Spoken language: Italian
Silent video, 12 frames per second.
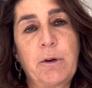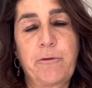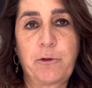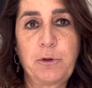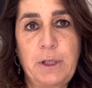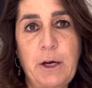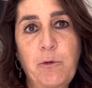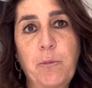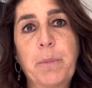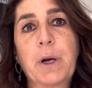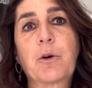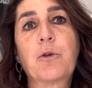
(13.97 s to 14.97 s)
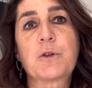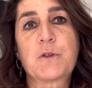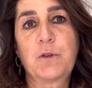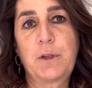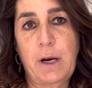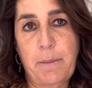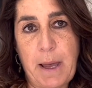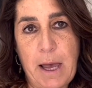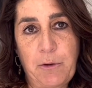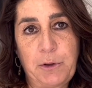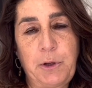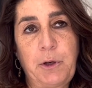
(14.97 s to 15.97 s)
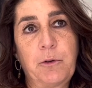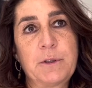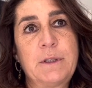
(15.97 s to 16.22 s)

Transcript: affrontare un percorso terapeutico.